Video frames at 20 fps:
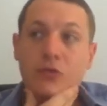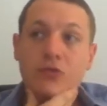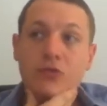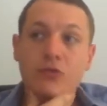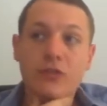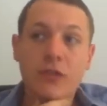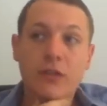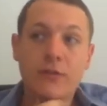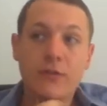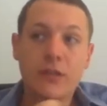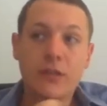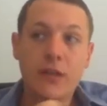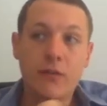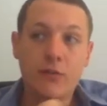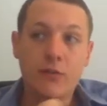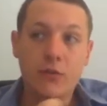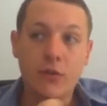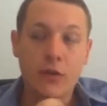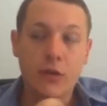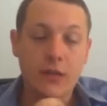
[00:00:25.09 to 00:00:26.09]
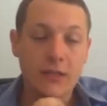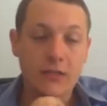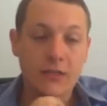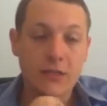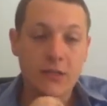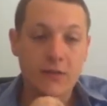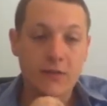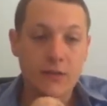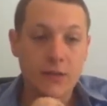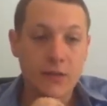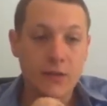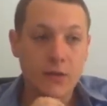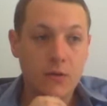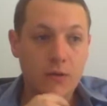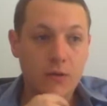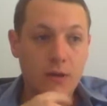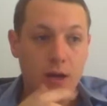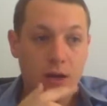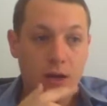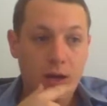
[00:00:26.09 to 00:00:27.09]
je vous invite avant de regarder cette
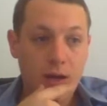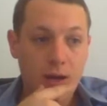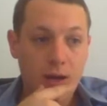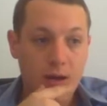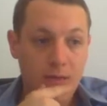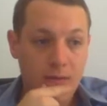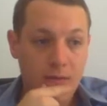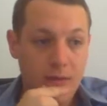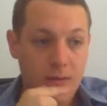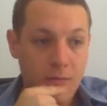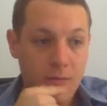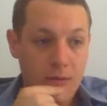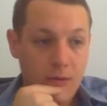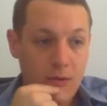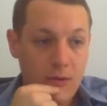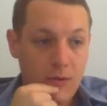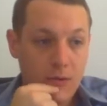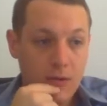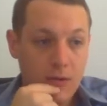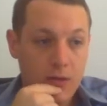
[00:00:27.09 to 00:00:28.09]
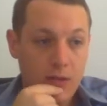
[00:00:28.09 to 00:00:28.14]
vidéo à évidemment euh,